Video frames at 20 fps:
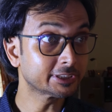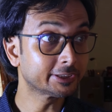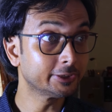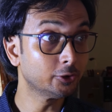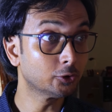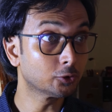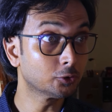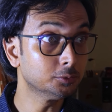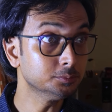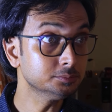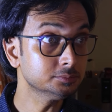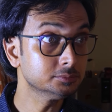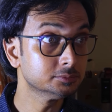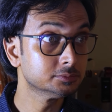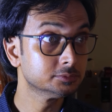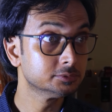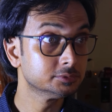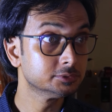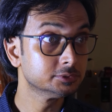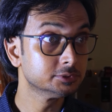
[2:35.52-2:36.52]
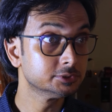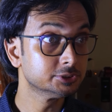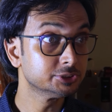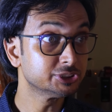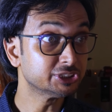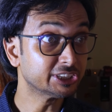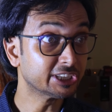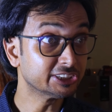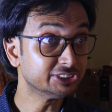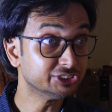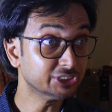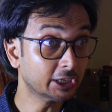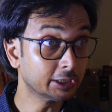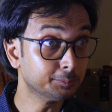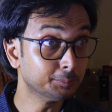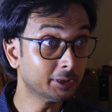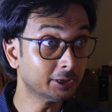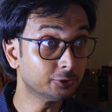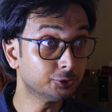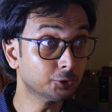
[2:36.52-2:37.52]
से प्यार करती हो
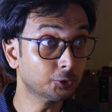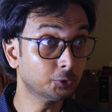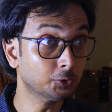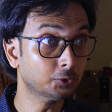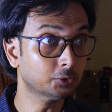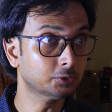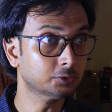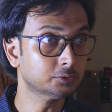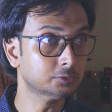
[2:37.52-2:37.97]
मुझसे नहीं